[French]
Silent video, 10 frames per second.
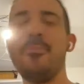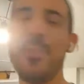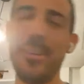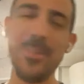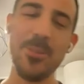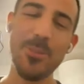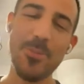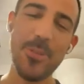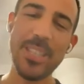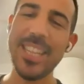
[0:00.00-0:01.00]

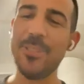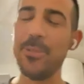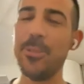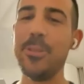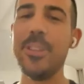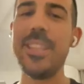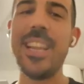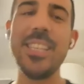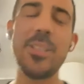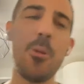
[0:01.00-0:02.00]
on, projette
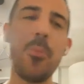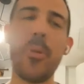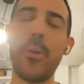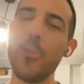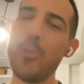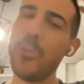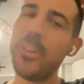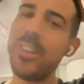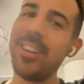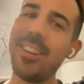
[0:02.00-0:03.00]
d'aller sur
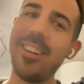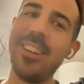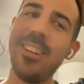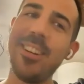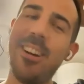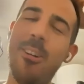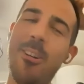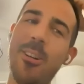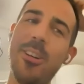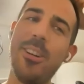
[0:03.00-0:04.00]
Bordeaux
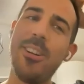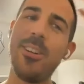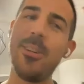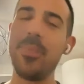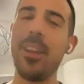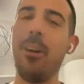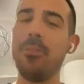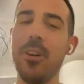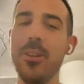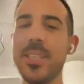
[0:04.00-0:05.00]
en, en,
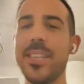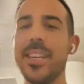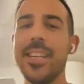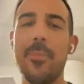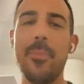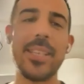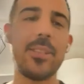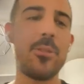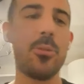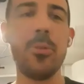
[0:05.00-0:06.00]
France
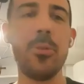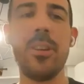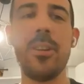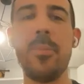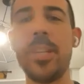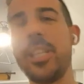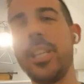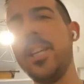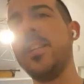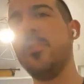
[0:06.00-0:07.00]
parce que euh, ma
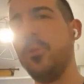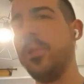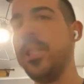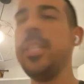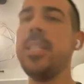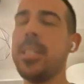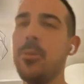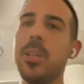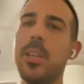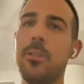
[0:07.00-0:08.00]
chérie est de Nice,
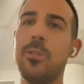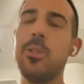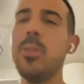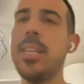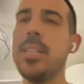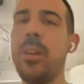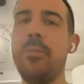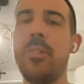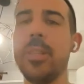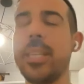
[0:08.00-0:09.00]
donc qui est dans le sud-est de
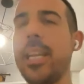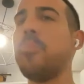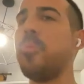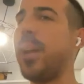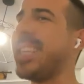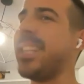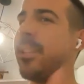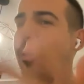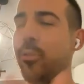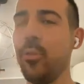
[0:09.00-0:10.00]
la France, elle est à peu près à
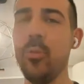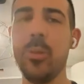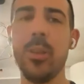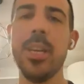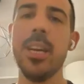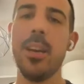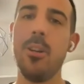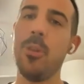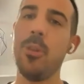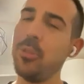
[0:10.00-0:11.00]
7 heures de route.
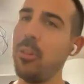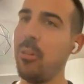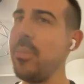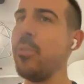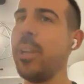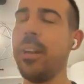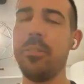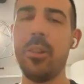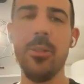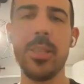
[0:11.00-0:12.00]
Euh, moi, je suis dans le milieu de la
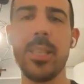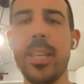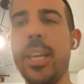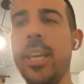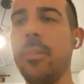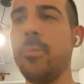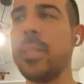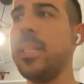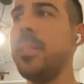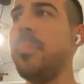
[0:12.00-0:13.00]
France et on
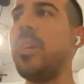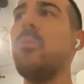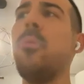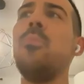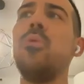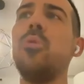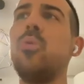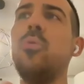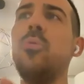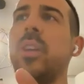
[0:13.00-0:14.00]
s'est dit, mais comment on peut
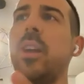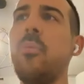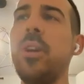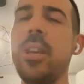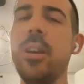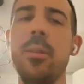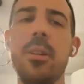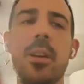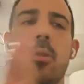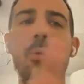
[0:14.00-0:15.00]
trouver un moyen,
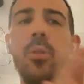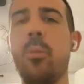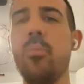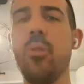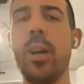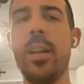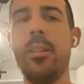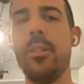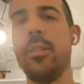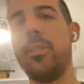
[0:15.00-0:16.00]
autant pour
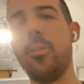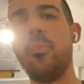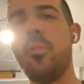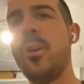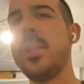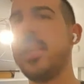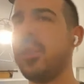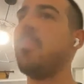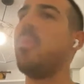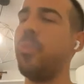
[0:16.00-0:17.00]
elle que pour moi,
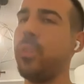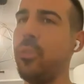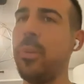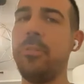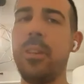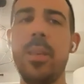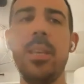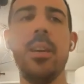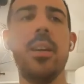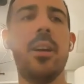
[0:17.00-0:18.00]
d'être proche de ma
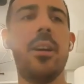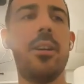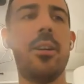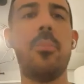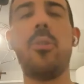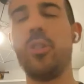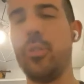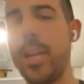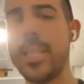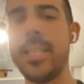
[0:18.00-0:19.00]
famille, euh, proche
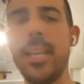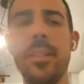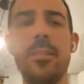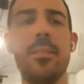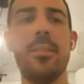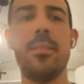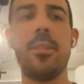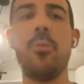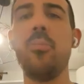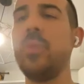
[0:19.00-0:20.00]
de la sienne,
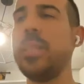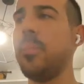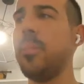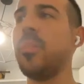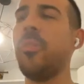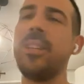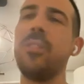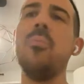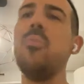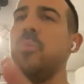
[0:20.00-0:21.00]
qu'on puisse en même temps
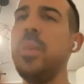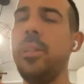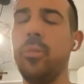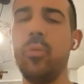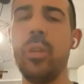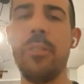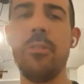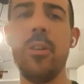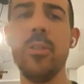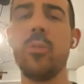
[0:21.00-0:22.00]
être mobile dans toute la
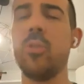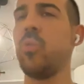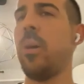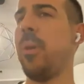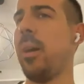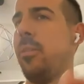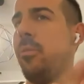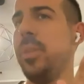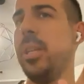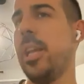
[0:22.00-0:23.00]
France, que ce soit par
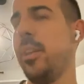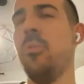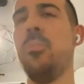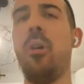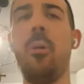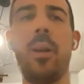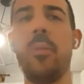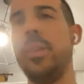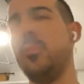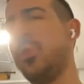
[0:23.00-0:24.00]
le biais de l'aéroport, par
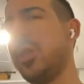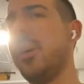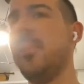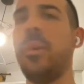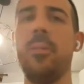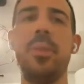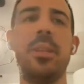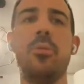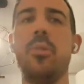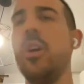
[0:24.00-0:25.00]
le biais du train, par le
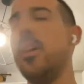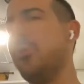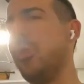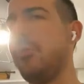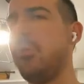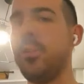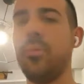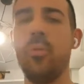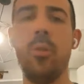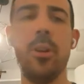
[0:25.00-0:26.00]
biais de, de la
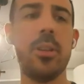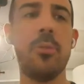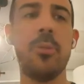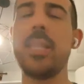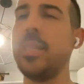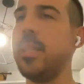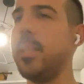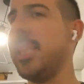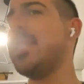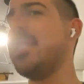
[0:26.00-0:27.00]
voiture ou autre. Et on s'est
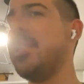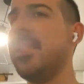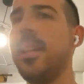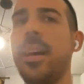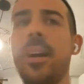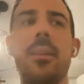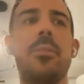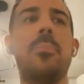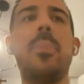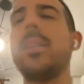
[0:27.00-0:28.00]
décidé à
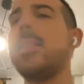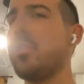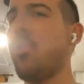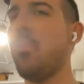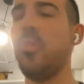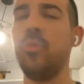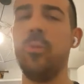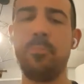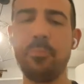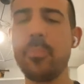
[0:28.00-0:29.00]
partir sur Bordeaux.